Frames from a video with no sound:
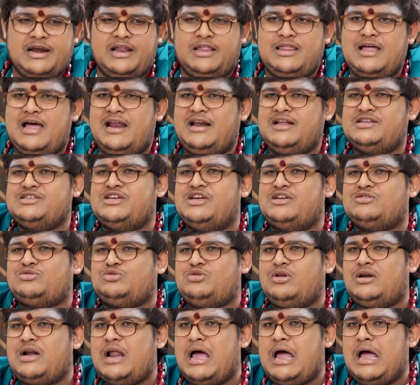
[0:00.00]
అన్నదానం
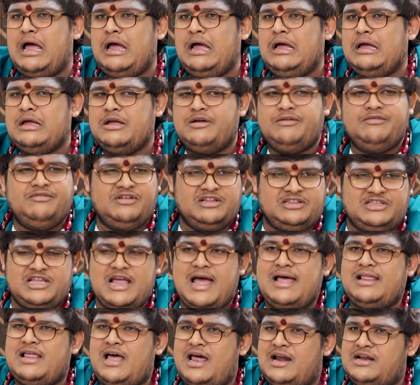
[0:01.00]
చేస్తున్నా
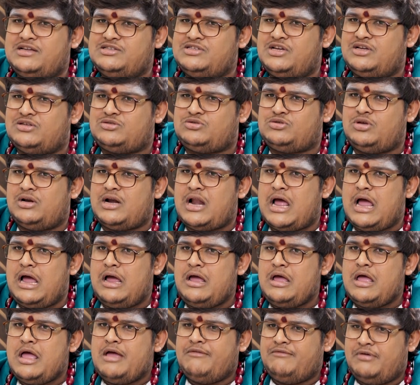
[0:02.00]
విద్యాదానం చేస్తున్నా
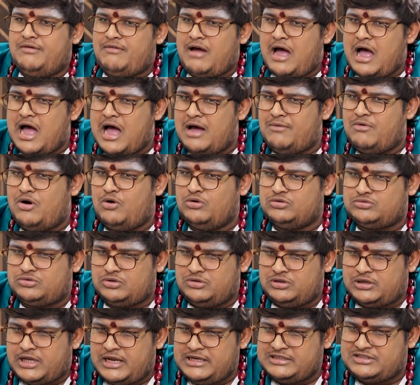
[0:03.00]
వివాహం
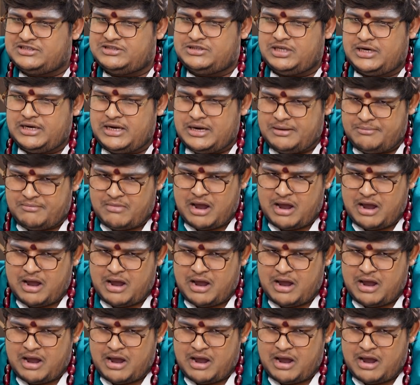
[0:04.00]
అవుతుంటే స్త్రీ